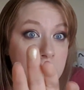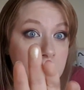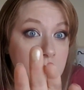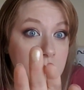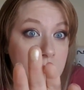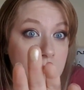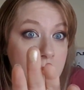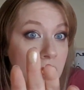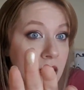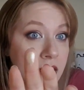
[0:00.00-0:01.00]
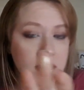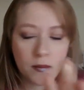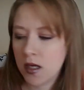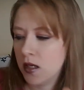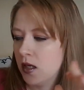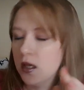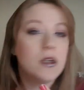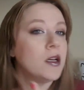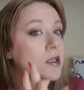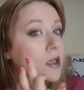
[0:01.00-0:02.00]
Mm, bellissima,
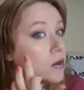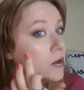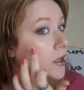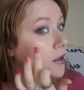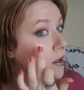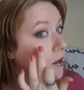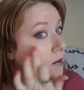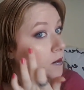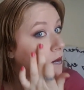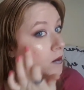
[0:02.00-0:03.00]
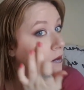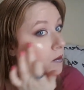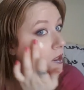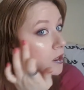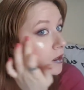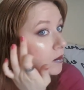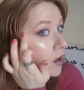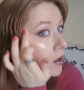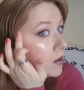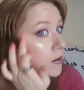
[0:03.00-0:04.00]
è da non credere. Guardate
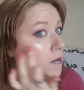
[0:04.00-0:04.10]
qua.